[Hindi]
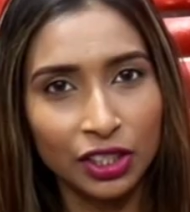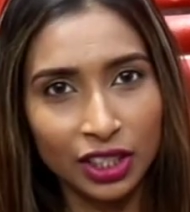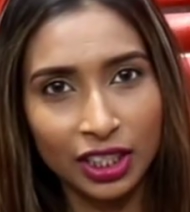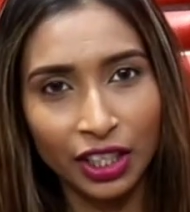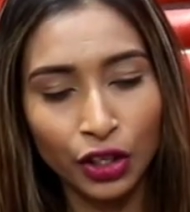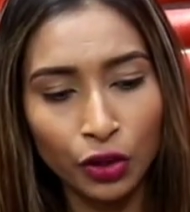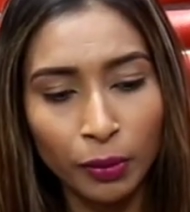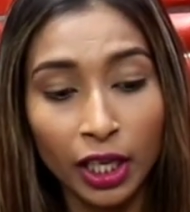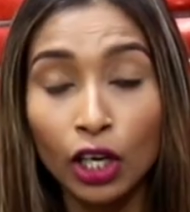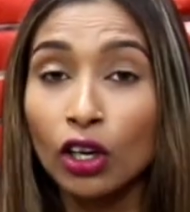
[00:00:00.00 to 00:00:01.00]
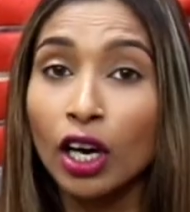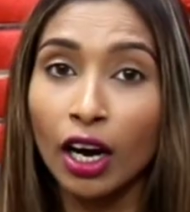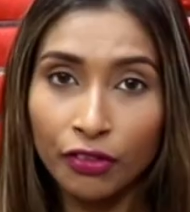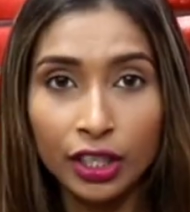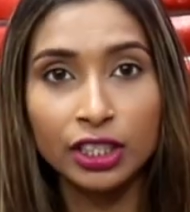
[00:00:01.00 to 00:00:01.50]
परचेस करने को को मिलेगा और
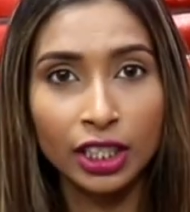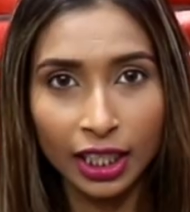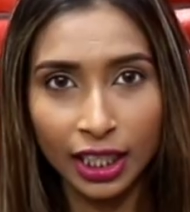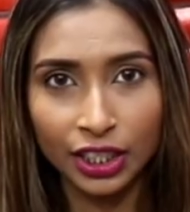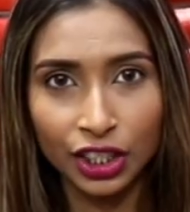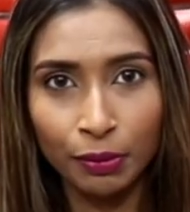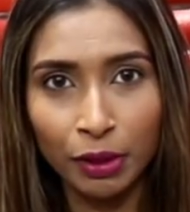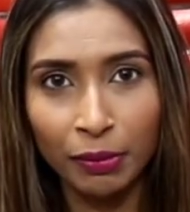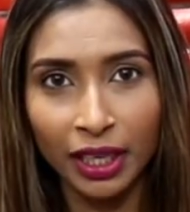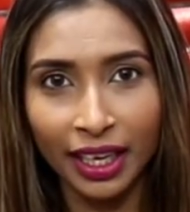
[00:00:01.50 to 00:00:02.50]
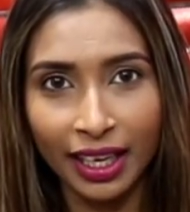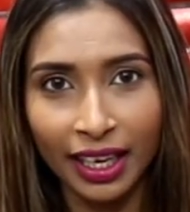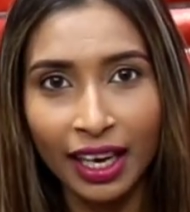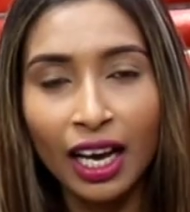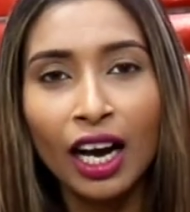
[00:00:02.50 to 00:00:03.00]
काफ़ी अच्छे कलेक्शन भी
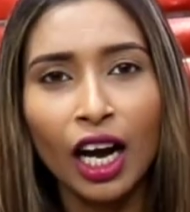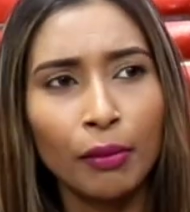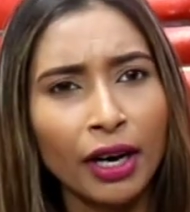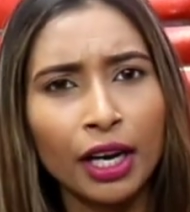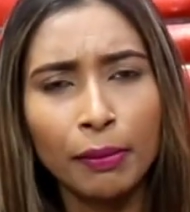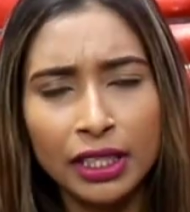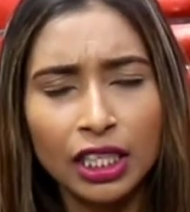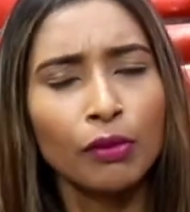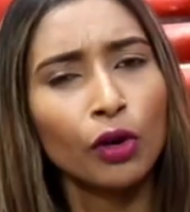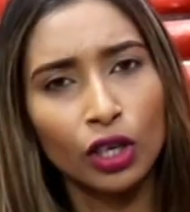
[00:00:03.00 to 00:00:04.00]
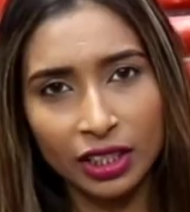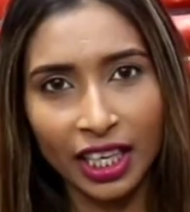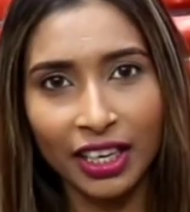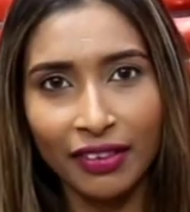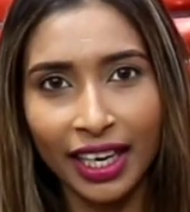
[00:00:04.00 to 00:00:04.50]
मिलेंगे हम्म। हमारे पास यहाँ बहुत सारी